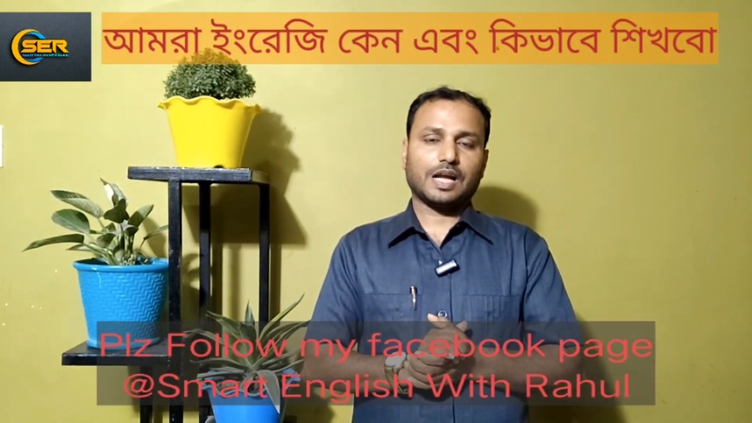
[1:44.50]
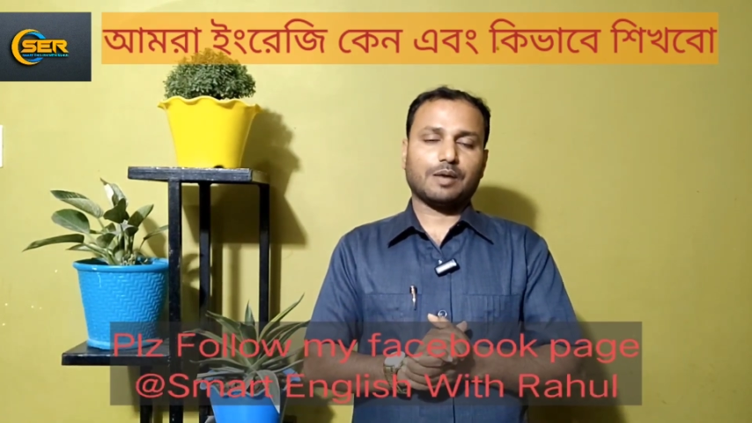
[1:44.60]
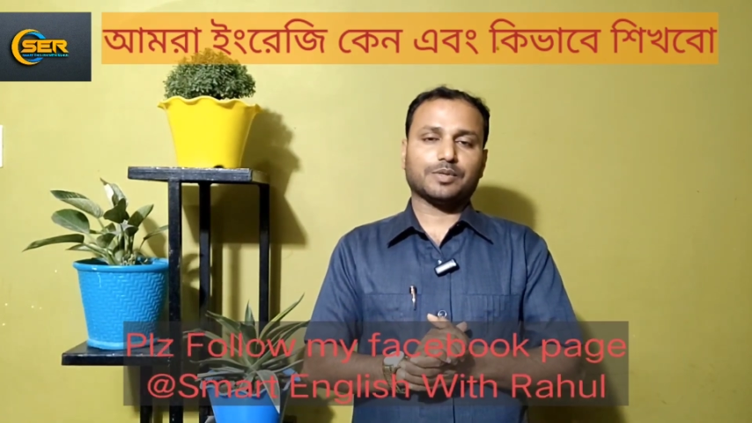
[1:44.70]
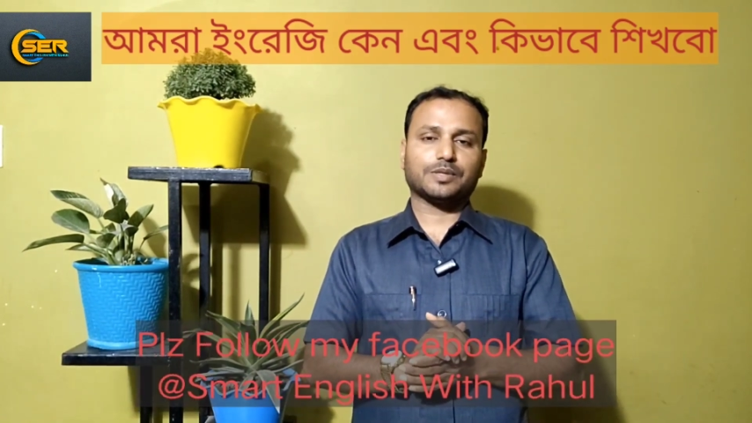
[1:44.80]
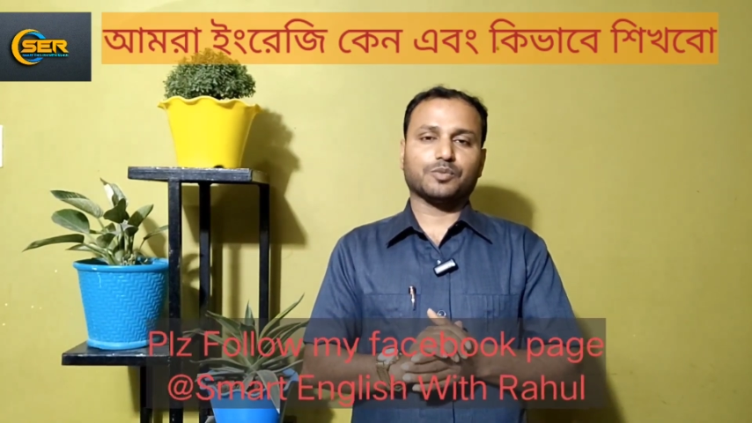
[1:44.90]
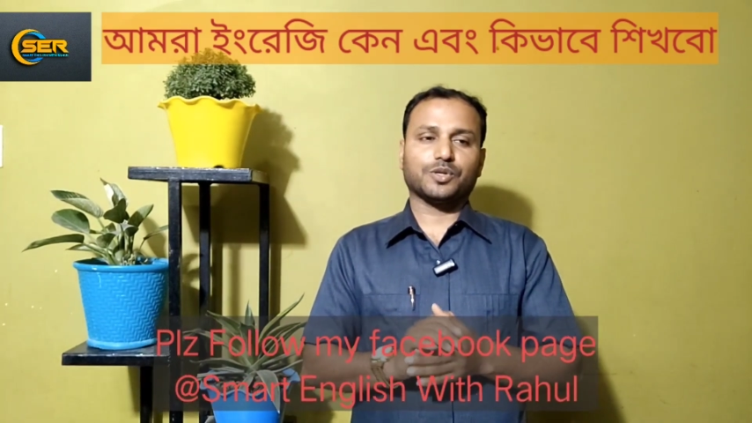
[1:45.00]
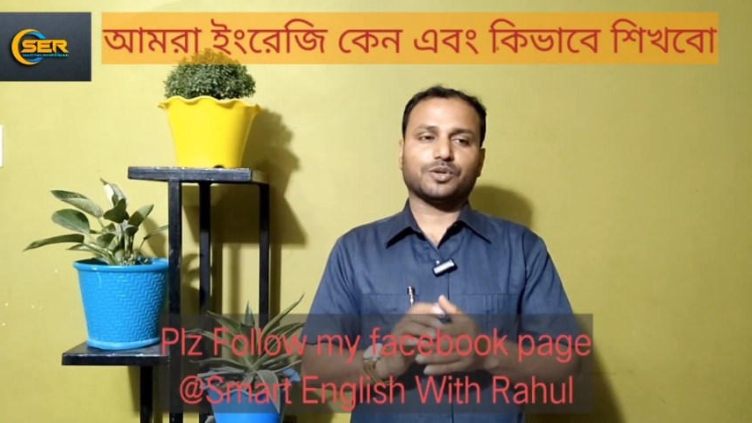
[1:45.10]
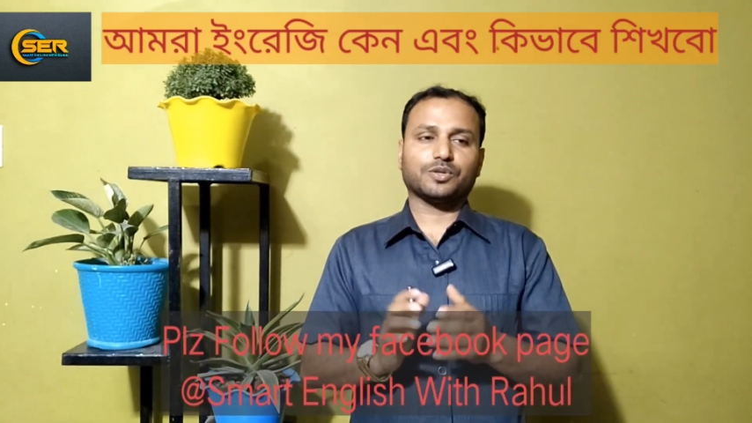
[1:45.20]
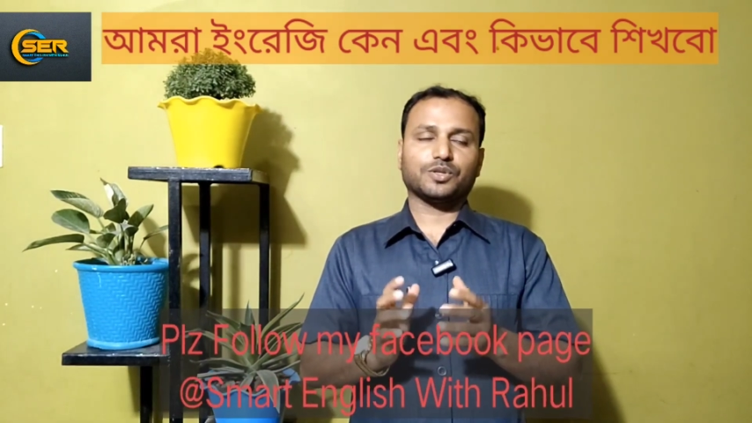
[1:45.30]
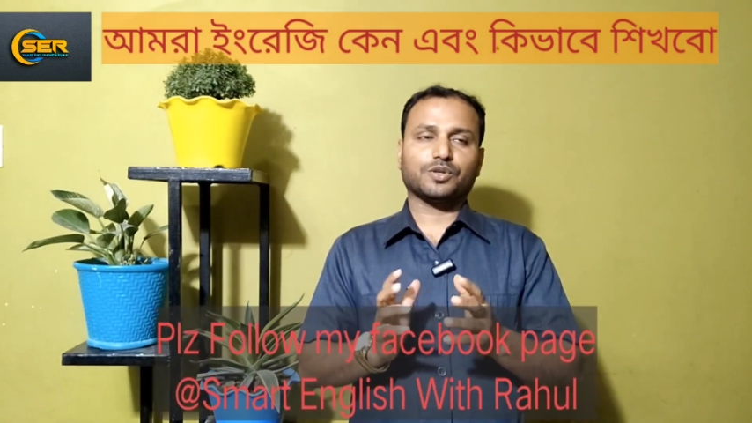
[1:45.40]
আমাদের মনে
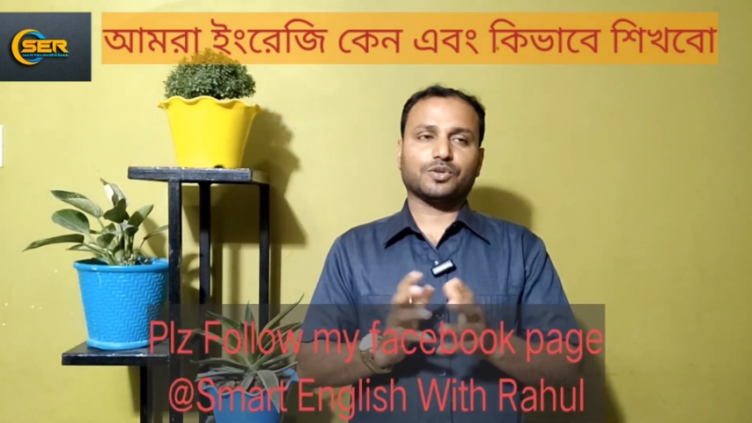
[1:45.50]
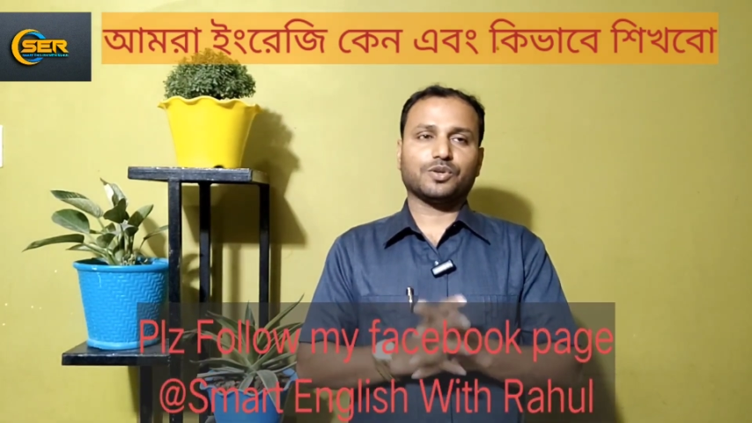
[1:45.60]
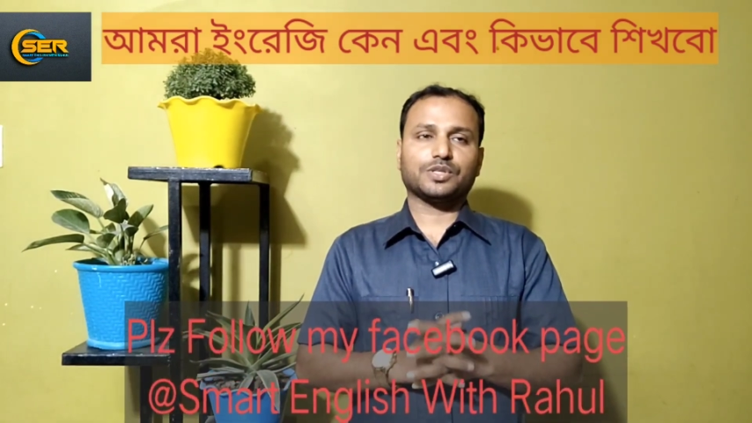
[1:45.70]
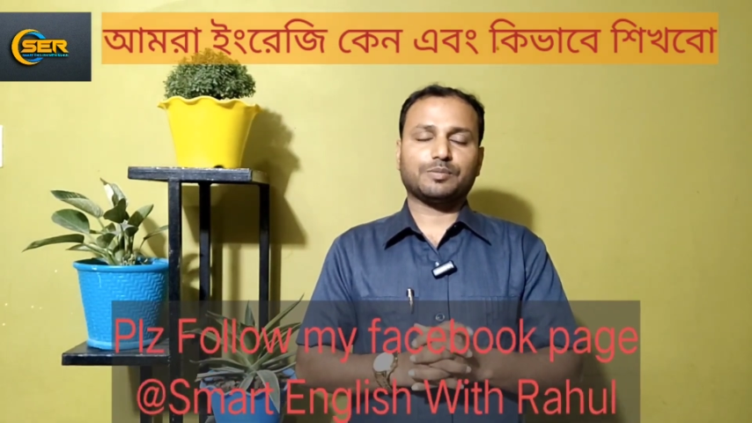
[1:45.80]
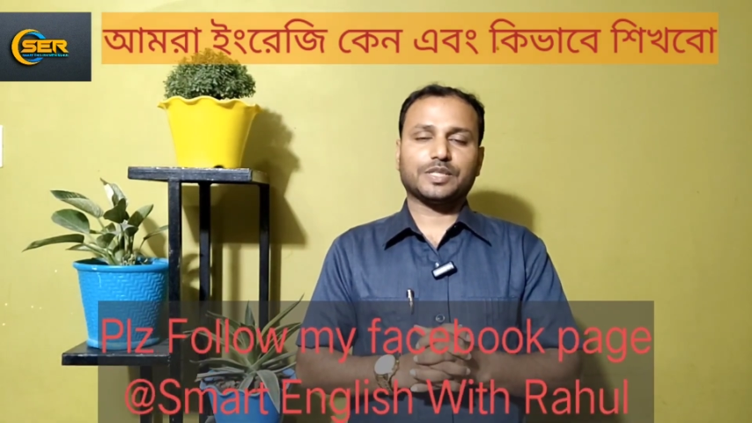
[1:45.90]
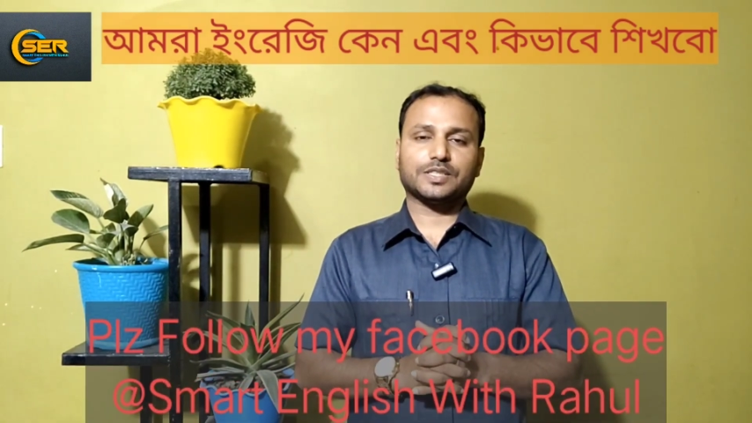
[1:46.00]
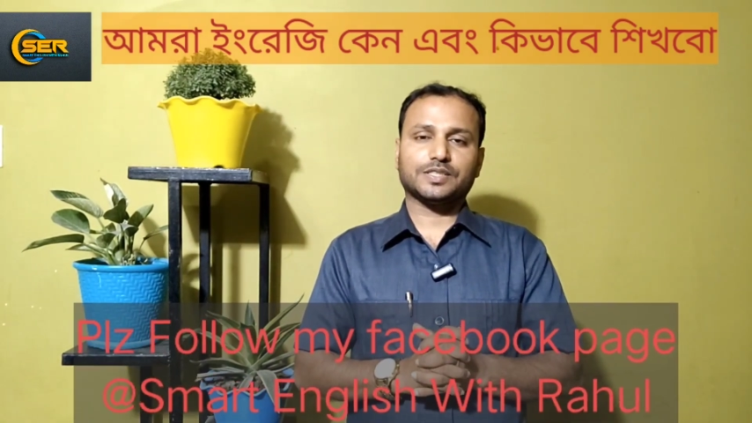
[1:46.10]
হলো যখন কখনো যে আমরা ইংলিশ